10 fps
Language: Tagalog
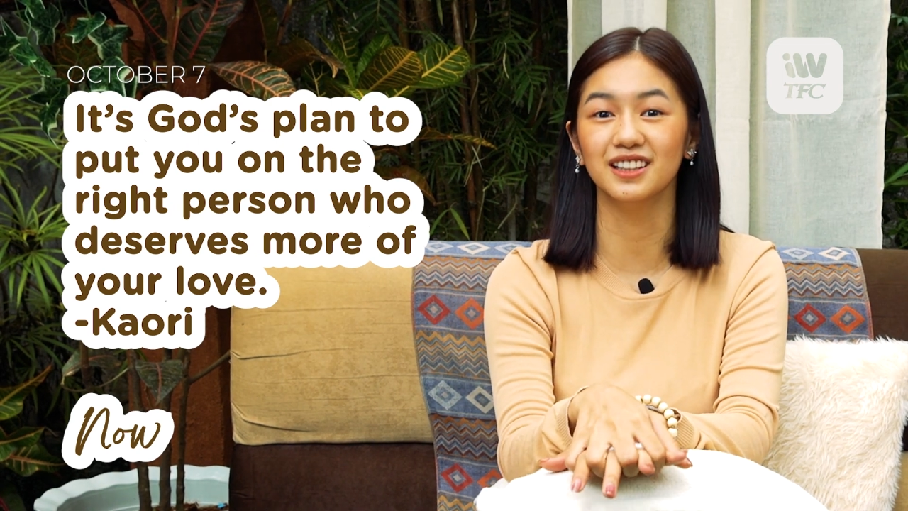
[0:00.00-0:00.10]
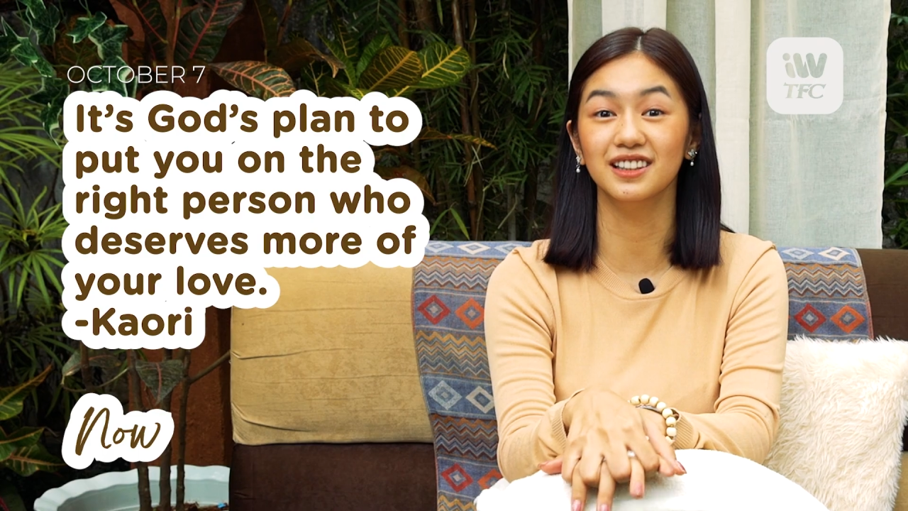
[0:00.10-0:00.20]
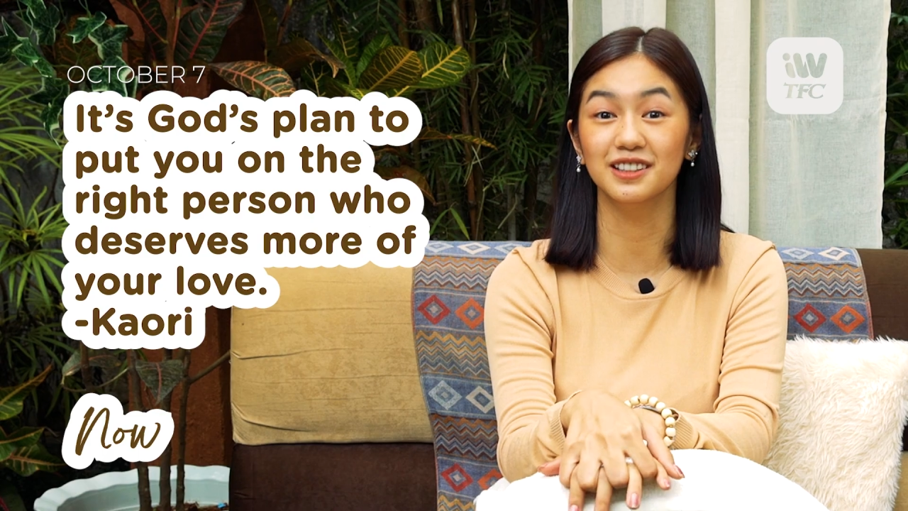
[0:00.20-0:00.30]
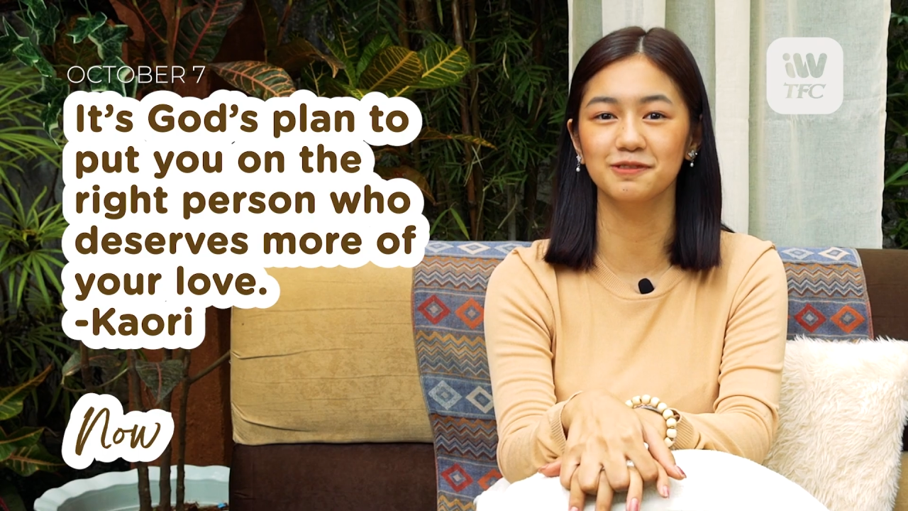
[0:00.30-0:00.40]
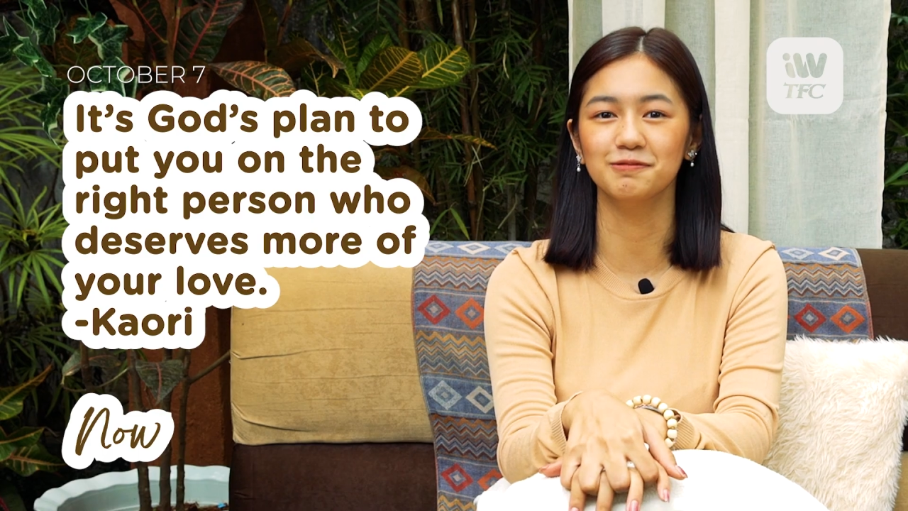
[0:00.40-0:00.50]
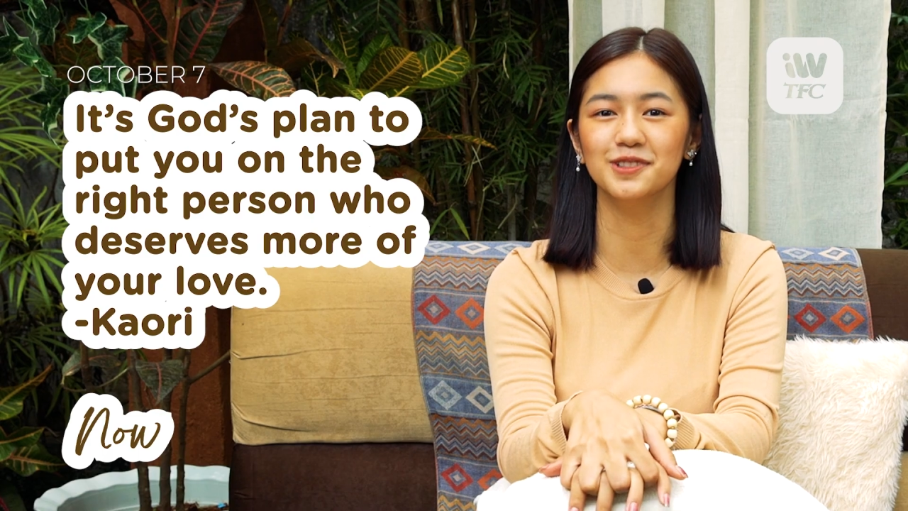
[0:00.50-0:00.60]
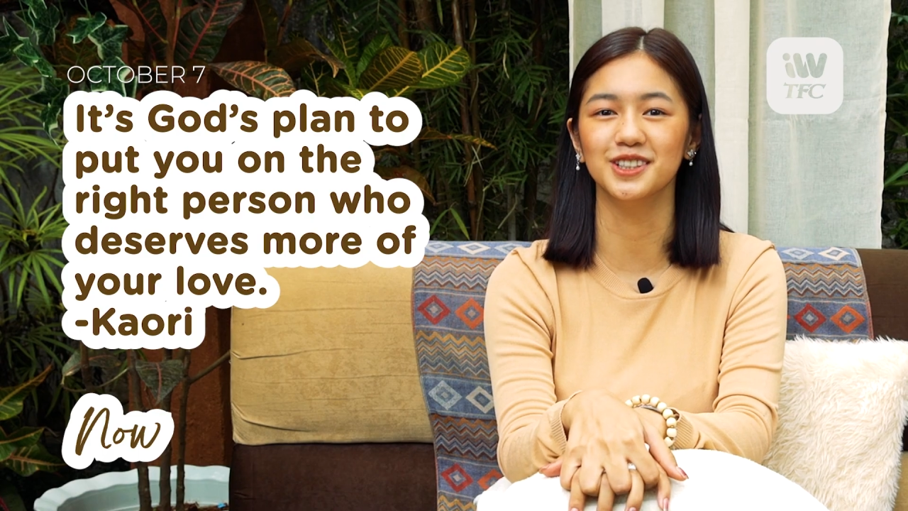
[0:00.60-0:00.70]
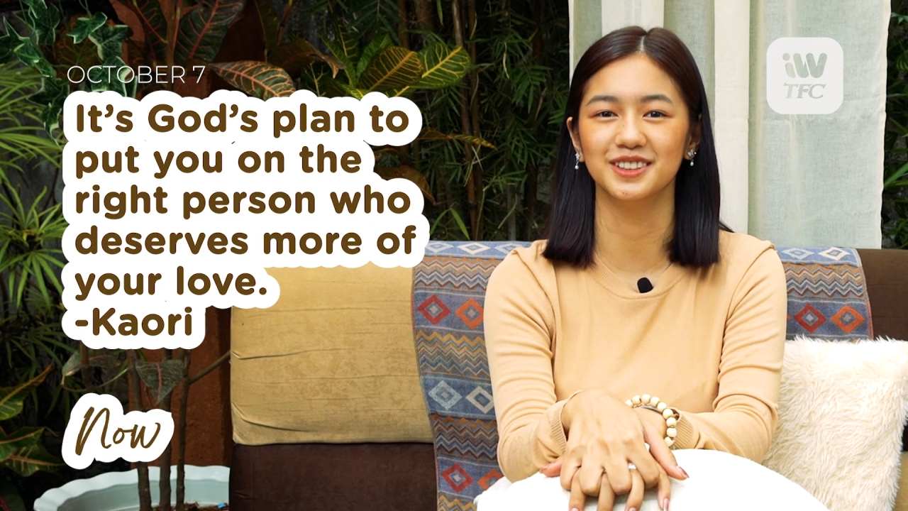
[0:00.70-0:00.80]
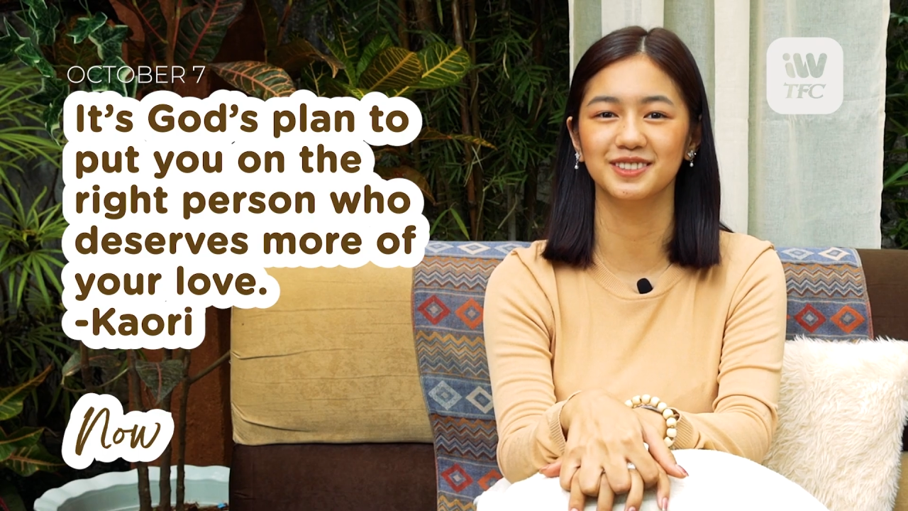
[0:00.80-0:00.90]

ng love mo.